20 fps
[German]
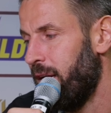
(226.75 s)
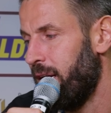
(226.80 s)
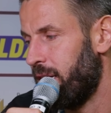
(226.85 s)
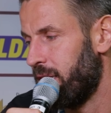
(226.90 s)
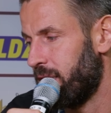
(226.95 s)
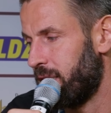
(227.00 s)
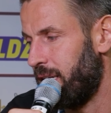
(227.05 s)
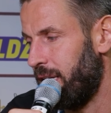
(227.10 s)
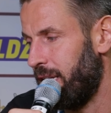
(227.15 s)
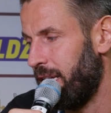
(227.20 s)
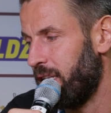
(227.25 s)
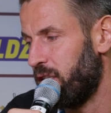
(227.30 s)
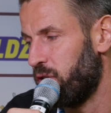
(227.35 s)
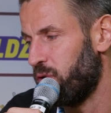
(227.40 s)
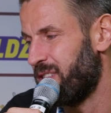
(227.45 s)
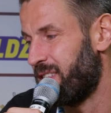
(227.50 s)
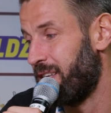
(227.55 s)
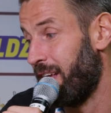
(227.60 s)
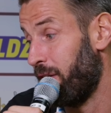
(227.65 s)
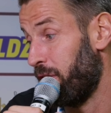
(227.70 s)
Das gelingt
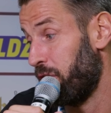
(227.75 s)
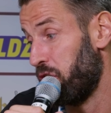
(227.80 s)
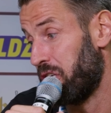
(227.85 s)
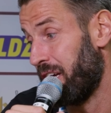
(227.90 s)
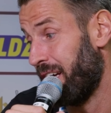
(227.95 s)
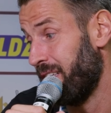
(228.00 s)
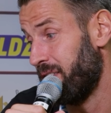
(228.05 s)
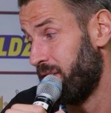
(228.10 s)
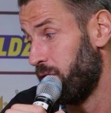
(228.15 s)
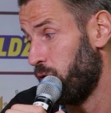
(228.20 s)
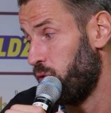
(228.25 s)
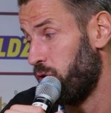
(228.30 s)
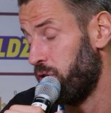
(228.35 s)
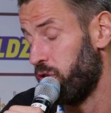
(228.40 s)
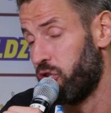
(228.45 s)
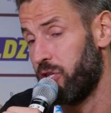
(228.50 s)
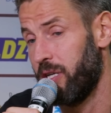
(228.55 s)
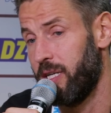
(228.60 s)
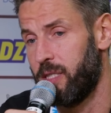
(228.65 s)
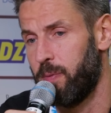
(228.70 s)
uns leider nicht ganz. Sie holen
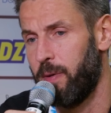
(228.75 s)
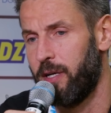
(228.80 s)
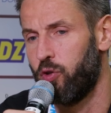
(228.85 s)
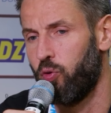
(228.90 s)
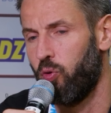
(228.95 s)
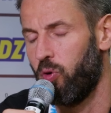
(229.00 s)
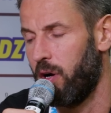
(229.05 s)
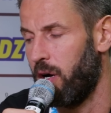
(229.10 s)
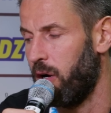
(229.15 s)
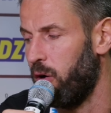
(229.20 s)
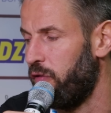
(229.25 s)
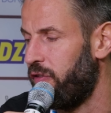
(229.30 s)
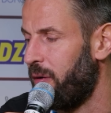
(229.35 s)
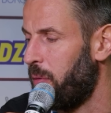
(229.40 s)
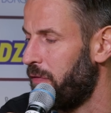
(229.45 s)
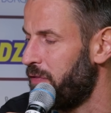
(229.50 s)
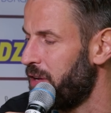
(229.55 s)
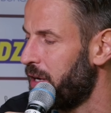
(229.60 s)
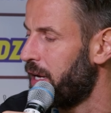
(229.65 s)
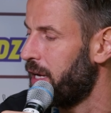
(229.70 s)
schnell zwei Tore auf,
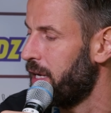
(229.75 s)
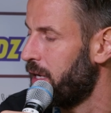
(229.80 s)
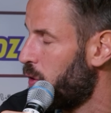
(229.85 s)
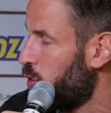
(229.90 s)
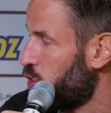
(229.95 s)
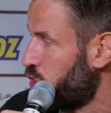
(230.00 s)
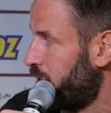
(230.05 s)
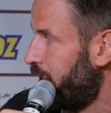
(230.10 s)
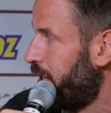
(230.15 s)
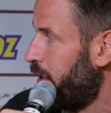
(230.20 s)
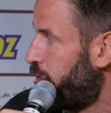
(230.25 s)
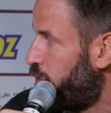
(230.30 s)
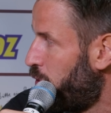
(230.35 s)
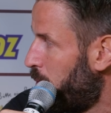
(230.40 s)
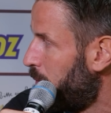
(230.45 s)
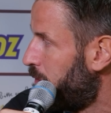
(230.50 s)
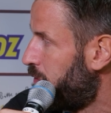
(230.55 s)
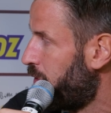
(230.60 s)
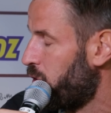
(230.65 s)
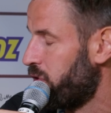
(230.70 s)
aber wir kriegen auch schnell die
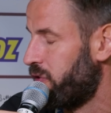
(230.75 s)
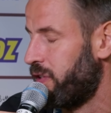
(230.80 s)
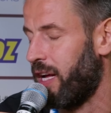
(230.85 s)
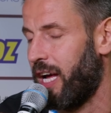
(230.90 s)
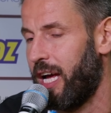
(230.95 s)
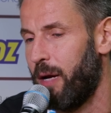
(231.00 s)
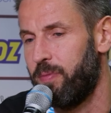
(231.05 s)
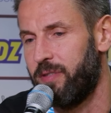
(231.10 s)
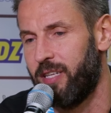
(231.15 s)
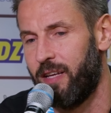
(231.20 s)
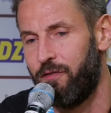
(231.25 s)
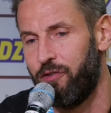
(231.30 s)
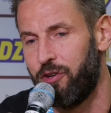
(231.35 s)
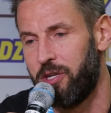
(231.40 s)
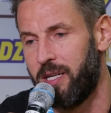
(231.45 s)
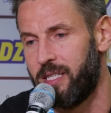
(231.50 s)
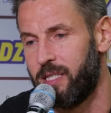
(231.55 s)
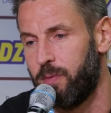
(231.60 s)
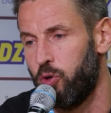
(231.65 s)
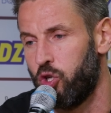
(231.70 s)
fünf aus der Halbzeit wieder
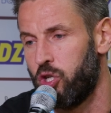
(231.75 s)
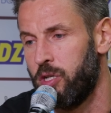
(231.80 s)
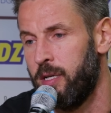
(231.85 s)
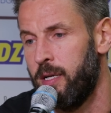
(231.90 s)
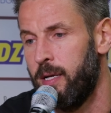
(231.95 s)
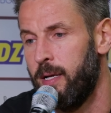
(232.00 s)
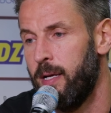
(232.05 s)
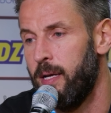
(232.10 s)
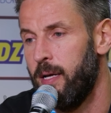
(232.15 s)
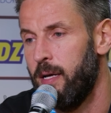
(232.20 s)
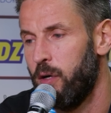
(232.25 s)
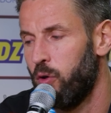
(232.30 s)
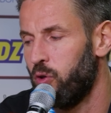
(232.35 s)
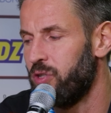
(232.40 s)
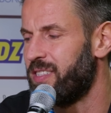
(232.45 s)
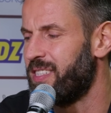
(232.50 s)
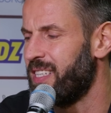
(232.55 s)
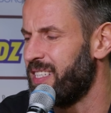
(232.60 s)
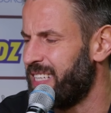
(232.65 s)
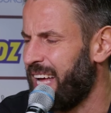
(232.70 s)
dazwischen
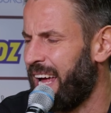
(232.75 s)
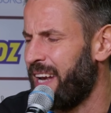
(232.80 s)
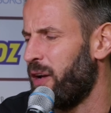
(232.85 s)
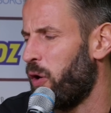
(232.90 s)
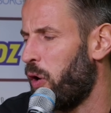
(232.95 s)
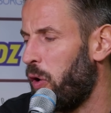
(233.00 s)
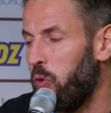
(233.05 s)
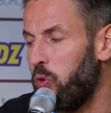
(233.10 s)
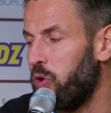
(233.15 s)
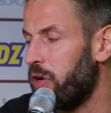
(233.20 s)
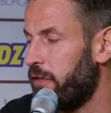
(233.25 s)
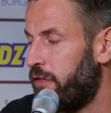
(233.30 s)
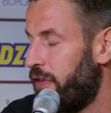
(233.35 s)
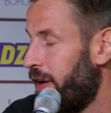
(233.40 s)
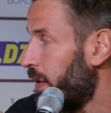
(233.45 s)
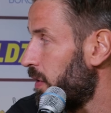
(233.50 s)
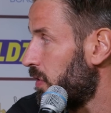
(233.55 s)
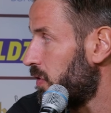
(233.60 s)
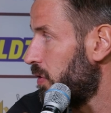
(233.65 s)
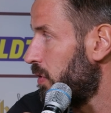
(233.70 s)
und sind dann
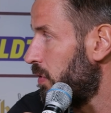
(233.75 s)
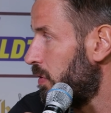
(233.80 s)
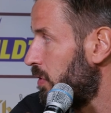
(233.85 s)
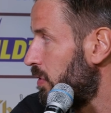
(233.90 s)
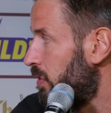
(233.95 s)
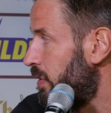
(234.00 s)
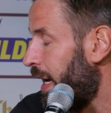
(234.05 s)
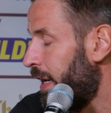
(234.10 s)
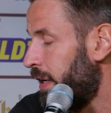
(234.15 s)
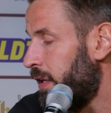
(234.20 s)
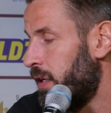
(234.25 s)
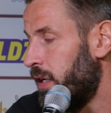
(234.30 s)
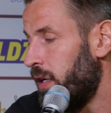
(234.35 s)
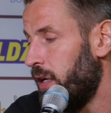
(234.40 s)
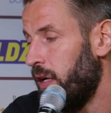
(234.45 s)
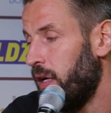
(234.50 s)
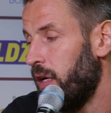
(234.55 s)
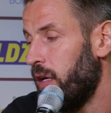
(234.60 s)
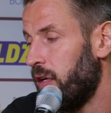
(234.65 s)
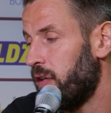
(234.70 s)
ungefährdet. Und dann
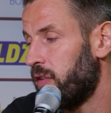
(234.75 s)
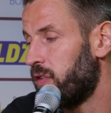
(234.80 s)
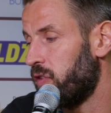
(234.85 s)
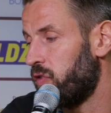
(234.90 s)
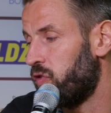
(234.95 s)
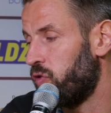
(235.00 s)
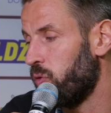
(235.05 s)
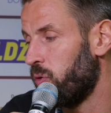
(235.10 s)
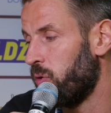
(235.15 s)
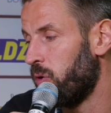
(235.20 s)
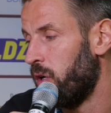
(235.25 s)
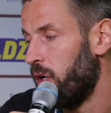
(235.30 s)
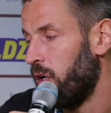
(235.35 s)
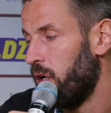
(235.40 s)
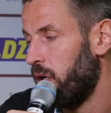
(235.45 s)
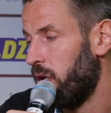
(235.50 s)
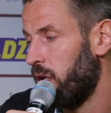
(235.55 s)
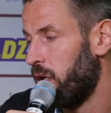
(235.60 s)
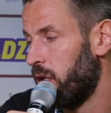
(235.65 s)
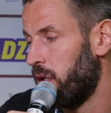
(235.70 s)
ist es so,
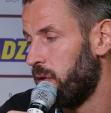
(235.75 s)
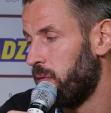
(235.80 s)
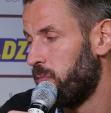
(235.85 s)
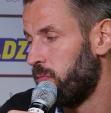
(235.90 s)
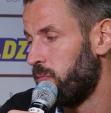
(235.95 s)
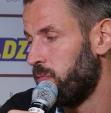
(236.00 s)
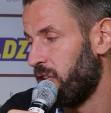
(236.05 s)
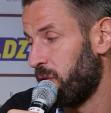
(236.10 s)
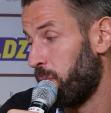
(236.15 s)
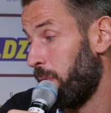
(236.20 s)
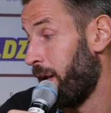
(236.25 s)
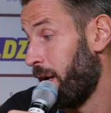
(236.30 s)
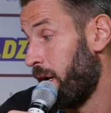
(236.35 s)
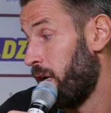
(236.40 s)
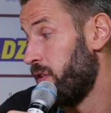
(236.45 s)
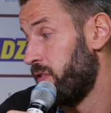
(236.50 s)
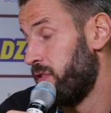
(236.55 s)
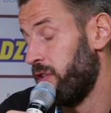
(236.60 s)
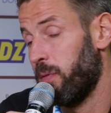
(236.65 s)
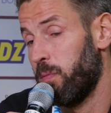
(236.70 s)
ähm, dass man
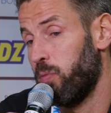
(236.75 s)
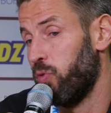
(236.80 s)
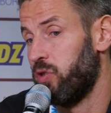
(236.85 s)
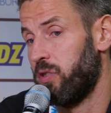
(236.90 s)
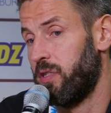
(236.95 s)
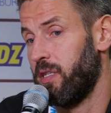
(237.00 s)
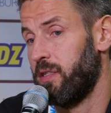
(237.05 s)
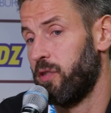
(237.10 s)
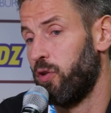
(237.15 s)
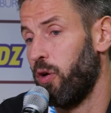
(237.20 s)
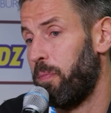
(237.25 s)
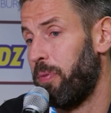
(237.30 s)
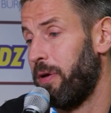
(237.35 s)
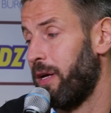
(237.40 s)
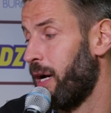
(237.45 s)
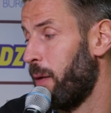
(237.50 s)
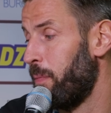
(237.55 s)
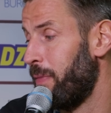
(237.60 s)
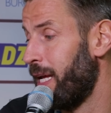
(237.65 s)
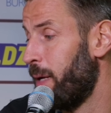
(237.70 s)
analysieren muss, dass
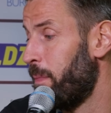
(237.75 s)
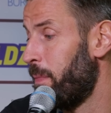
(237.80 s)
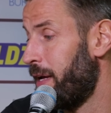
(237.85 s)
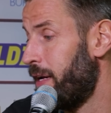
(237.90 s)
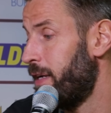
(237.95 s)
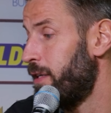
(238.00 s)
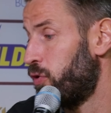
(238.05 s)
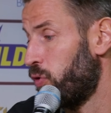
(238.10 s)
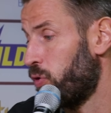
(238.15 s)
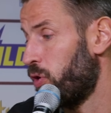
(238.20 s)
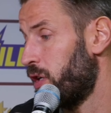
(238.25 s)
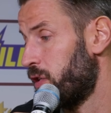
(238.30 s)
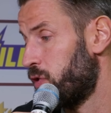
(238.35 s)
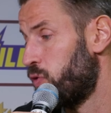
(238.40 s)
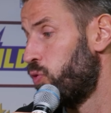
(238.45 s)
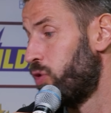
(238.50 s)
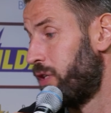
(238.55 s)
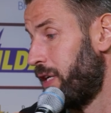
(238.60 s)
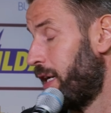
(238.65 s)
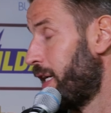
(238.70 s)
Göppingen am Leben hält oder das
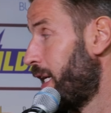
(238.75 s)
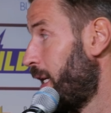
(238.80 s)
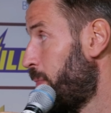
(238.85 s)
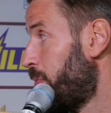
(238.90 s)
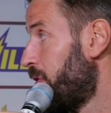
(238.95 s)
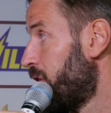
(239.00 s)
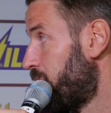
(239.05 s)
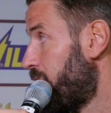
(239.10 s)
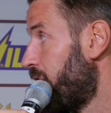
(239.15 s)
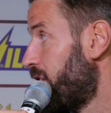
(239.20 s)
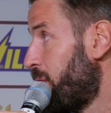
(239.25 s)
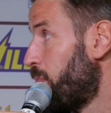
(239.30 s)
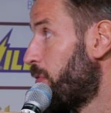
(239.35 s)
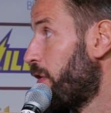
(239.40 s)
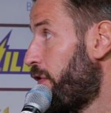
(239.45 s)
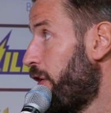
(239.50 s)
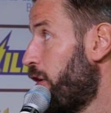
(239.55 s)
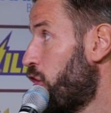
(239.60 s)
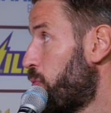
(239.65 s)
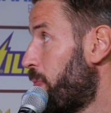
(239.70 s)
gute Ergebnis der siebte
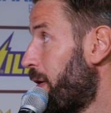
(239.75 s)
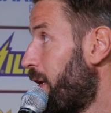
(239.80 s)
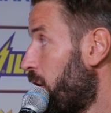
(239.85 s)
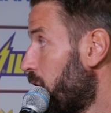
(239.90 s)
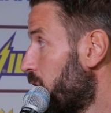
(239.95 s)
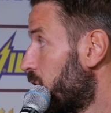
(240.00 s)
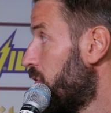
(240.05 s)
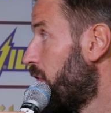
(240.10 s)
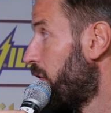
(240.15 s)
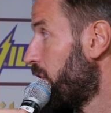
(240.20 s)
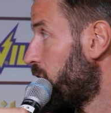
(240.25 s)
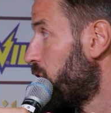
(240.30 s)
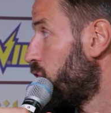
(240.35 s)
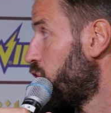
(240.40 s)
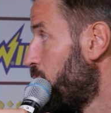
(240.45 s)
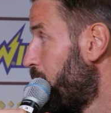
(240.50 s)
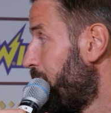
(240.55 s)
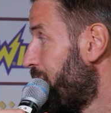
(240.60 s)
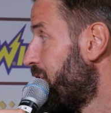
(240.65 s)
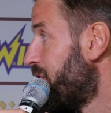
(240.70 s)
Feldspieler ist, weil sie sich
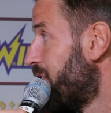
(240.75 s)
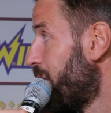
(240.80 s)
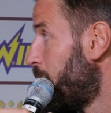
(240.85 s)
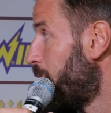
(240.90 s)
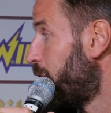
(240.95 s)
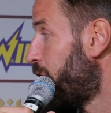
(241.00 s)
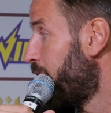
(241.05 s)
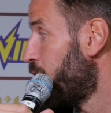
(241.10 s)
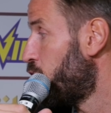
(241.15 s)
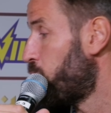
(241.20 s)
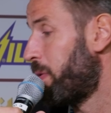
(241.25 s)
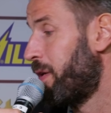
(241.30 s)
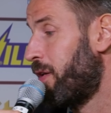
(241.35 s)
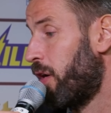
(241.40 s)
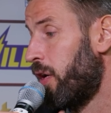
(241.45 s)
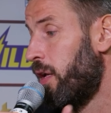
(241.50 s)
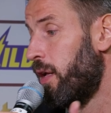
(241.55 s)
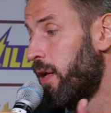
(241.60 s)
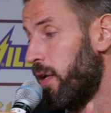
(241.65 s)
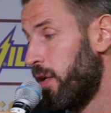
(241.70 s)
über den siebten
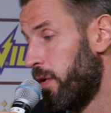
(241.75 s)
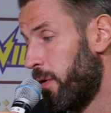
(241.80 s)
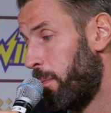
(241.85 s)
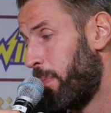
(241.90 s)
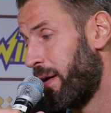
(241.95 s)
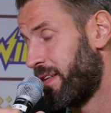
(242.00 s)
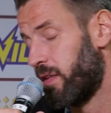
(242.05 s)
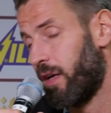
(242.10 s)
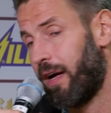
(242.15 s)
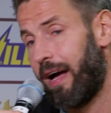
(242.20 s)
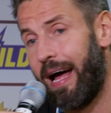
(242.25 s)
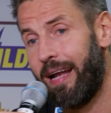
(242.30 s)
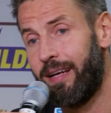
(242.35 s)
Feldspieler eine bessere